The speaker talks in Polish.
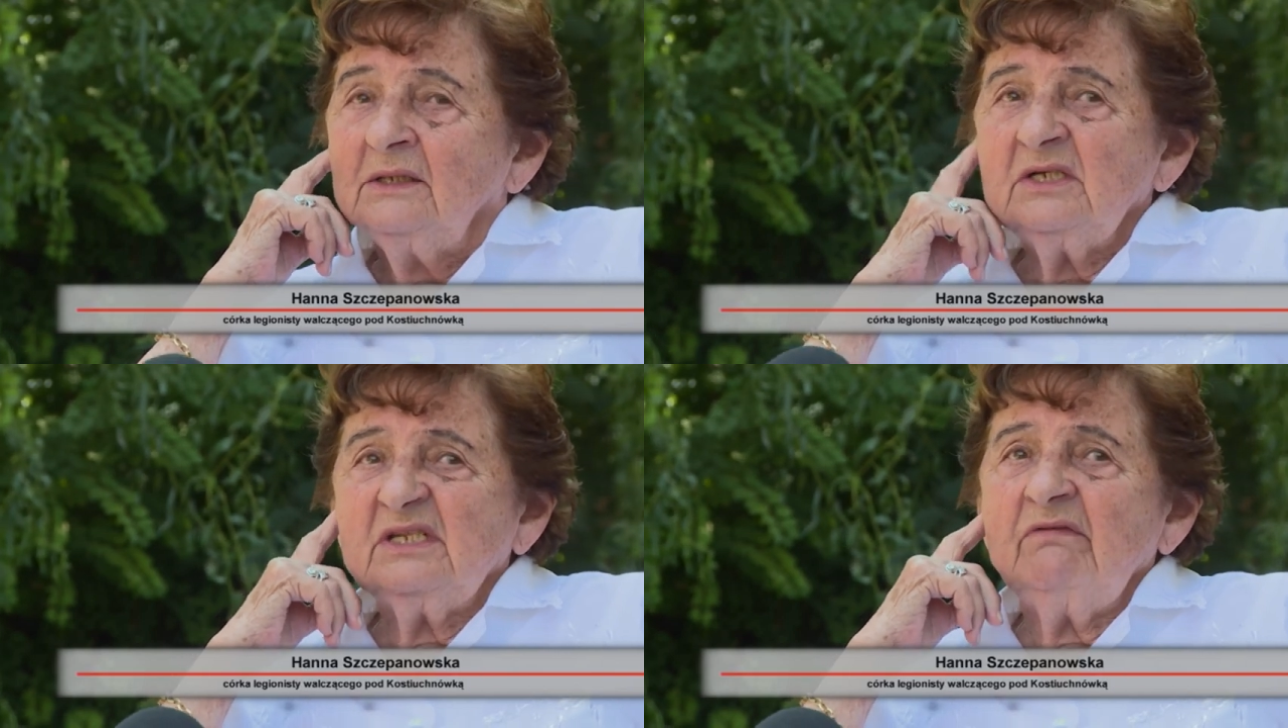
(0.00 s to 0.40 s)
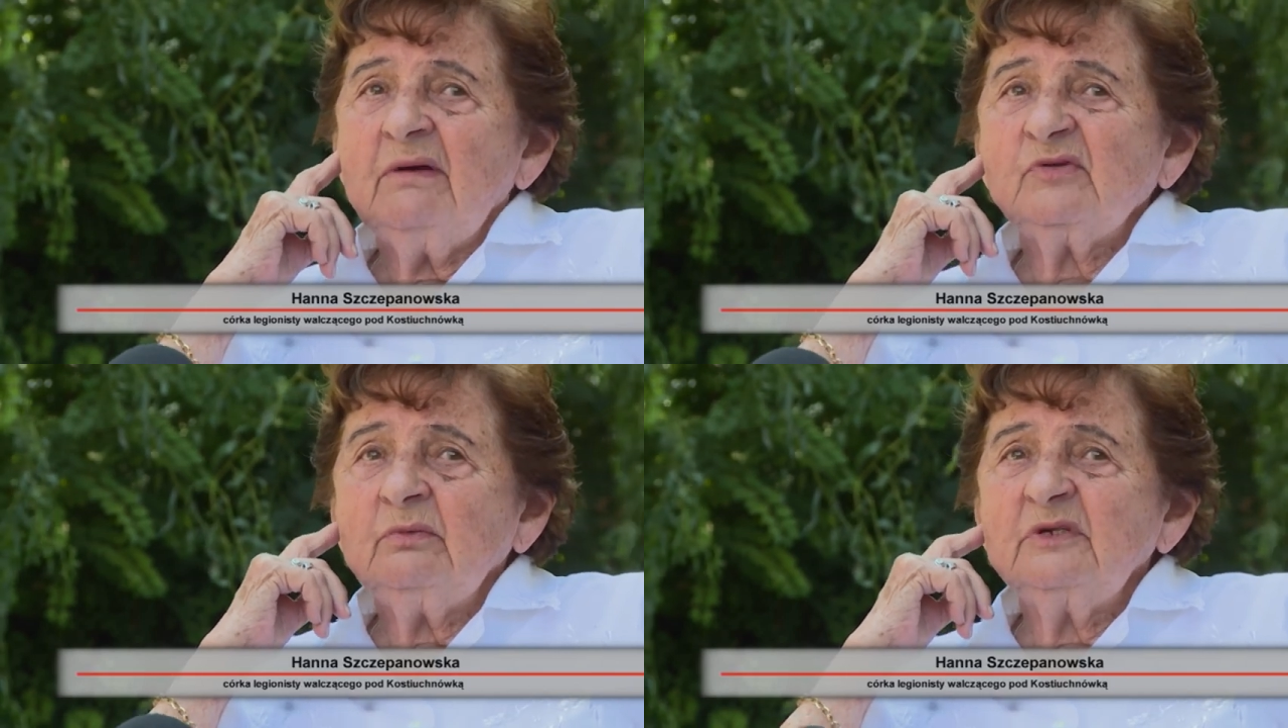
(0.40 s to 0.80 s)
Nie
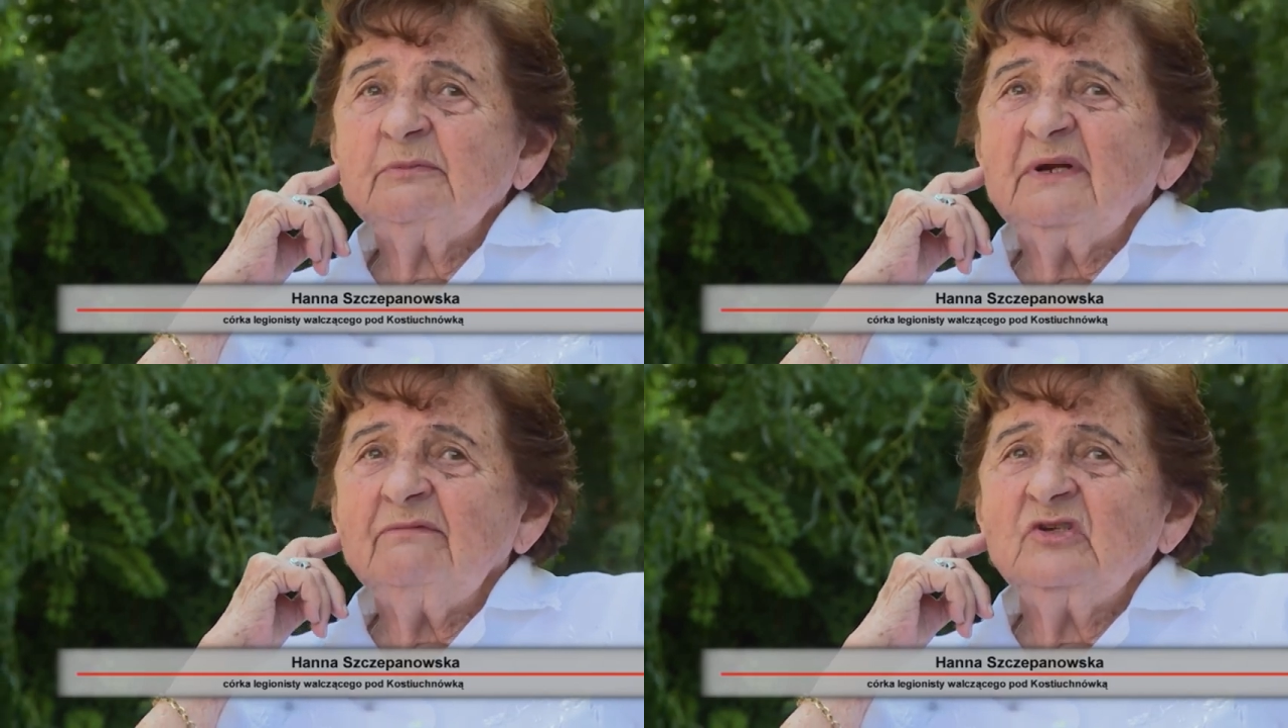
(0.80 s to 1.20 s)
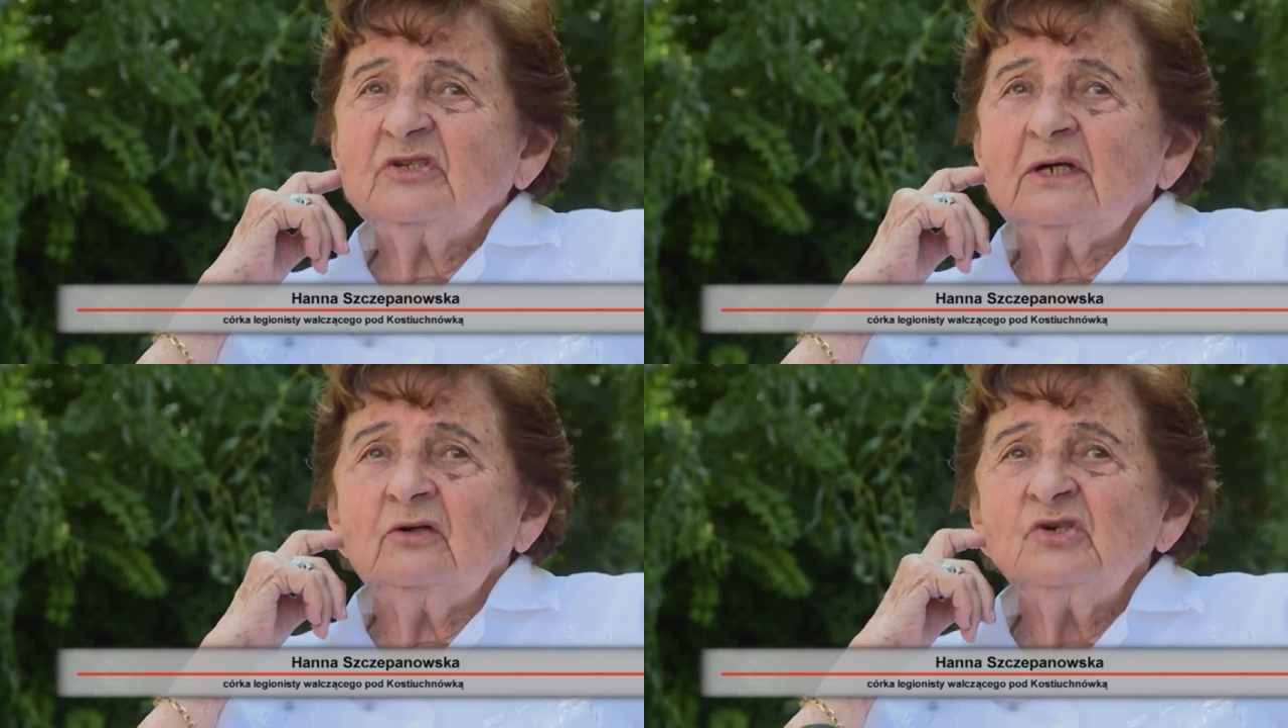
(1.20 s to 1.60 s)
zdawałam sobie sprawy
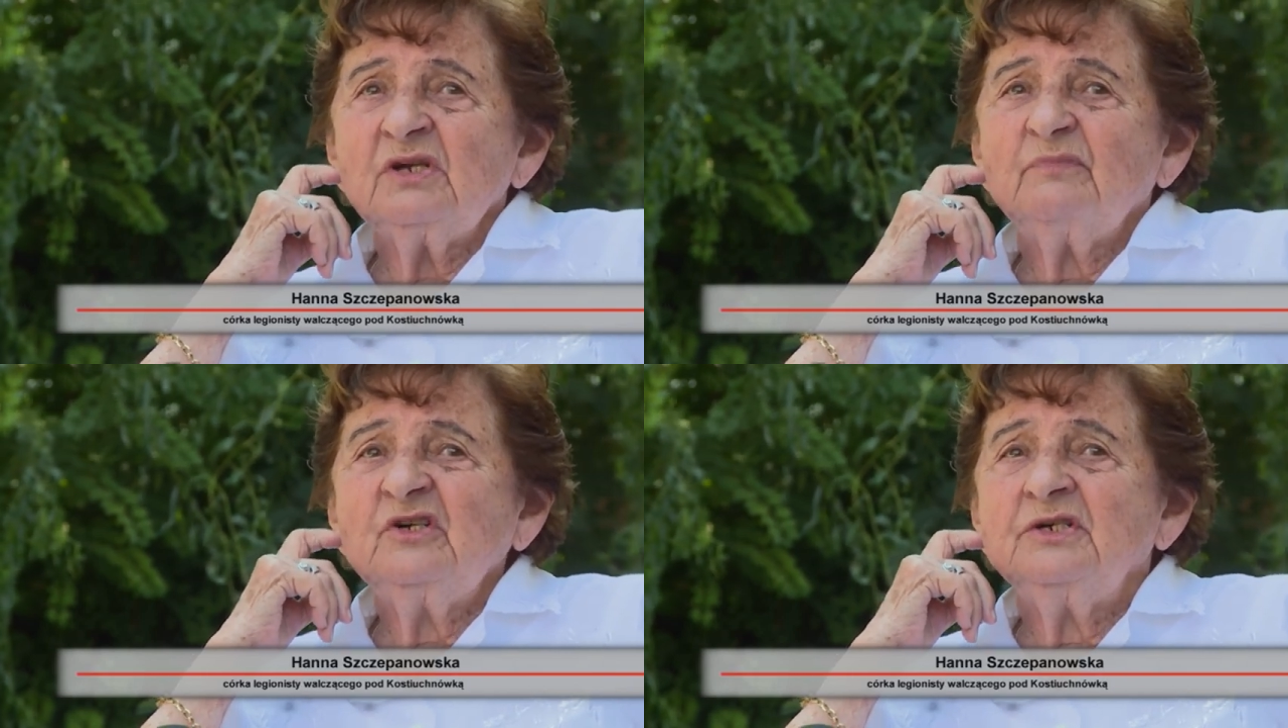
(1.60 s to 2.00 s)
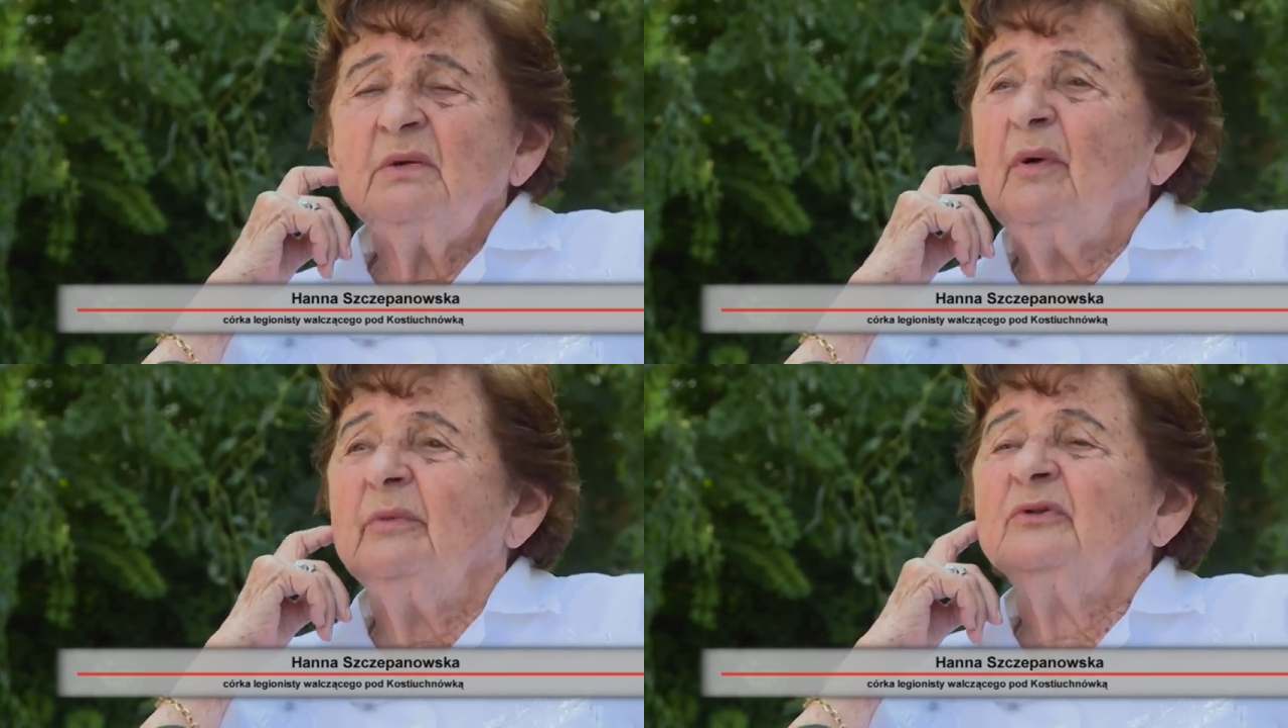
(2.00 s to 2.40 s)
z tego, że
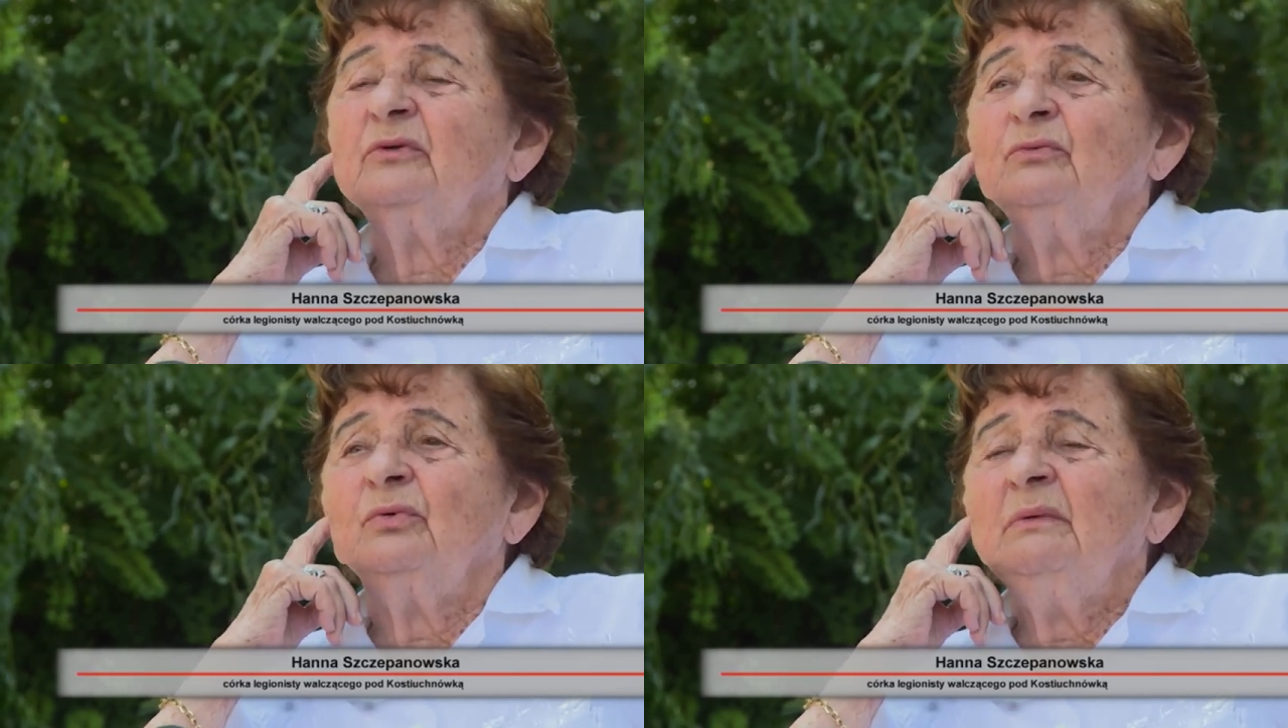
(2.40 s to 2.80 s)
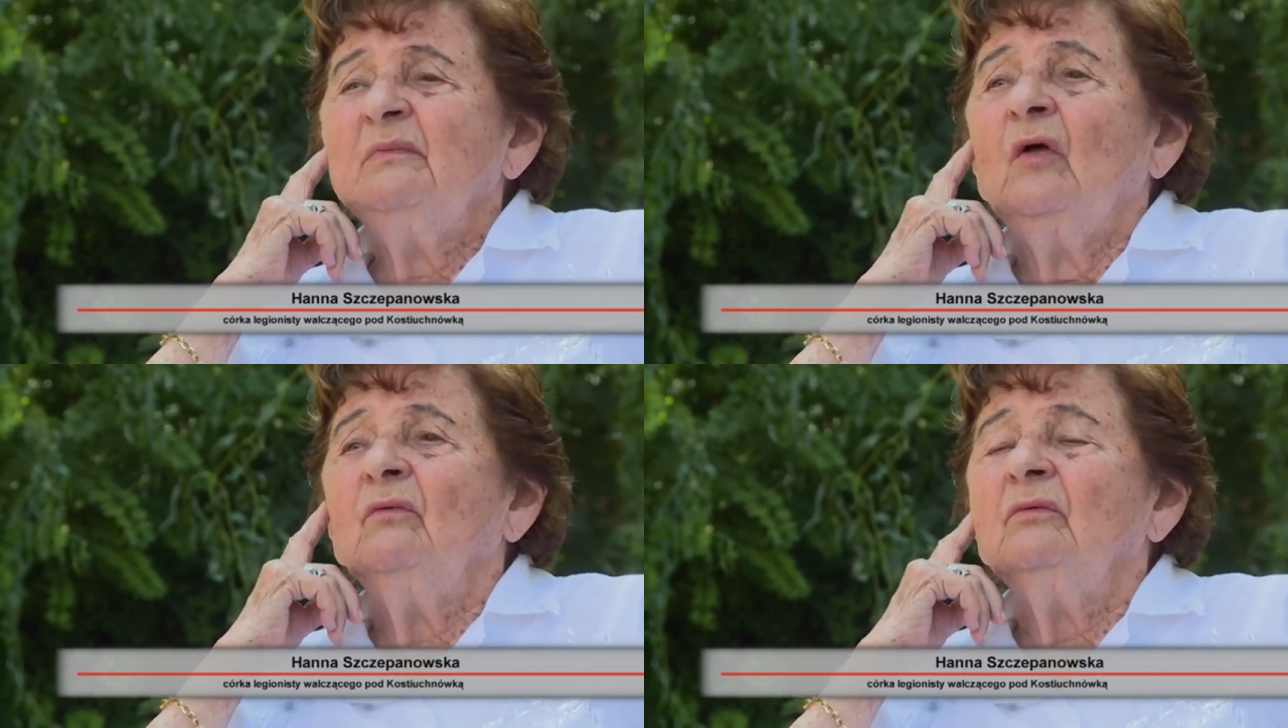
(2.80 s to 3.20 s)
przyjdzie moment, który
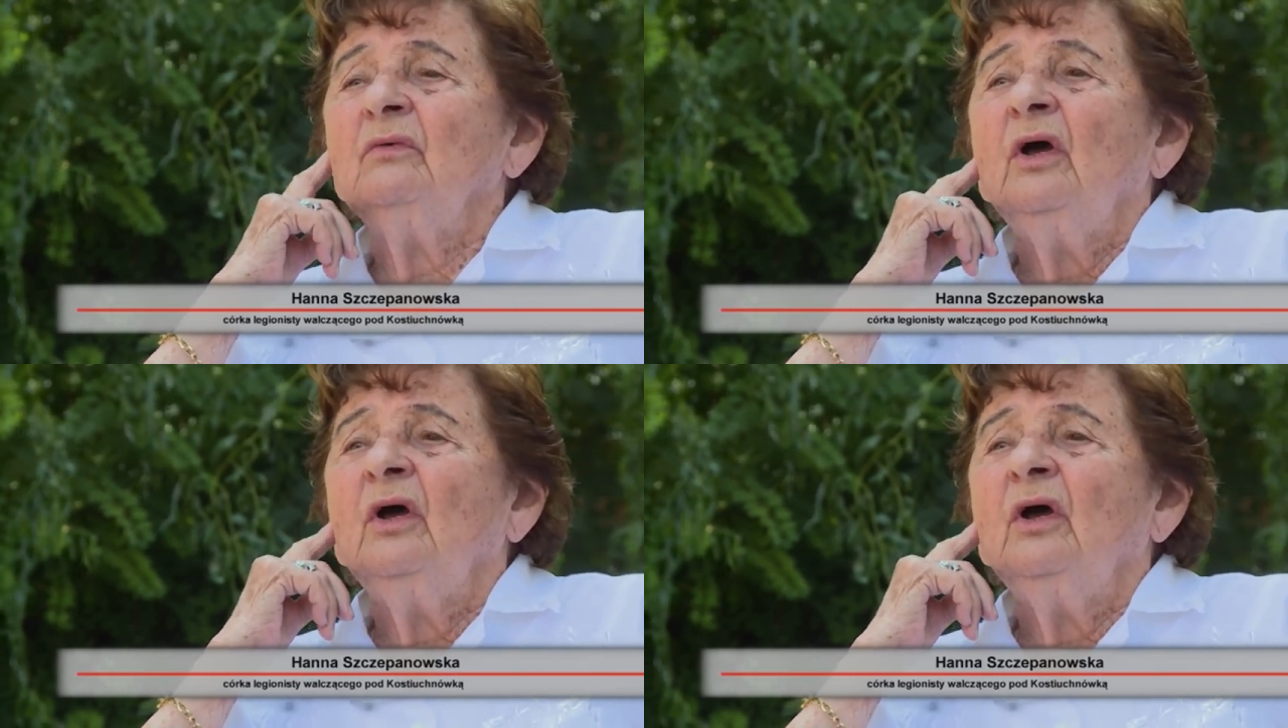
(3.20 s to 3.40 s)
mną